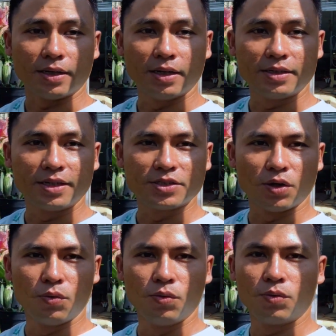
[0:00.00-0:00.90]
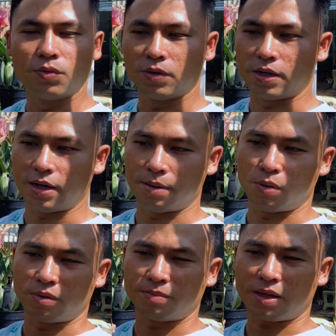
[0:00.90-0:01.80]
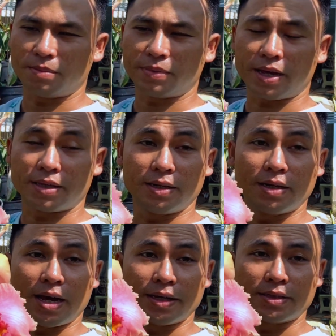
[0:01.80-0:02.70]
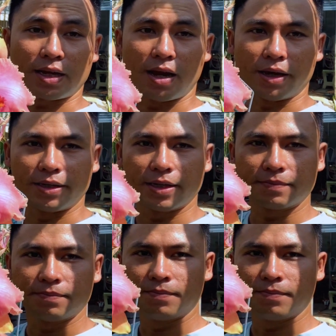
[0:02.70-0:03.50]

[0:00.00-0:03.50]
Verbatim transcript: Chian Tzu là 158 K9 lai với Tân Thị á.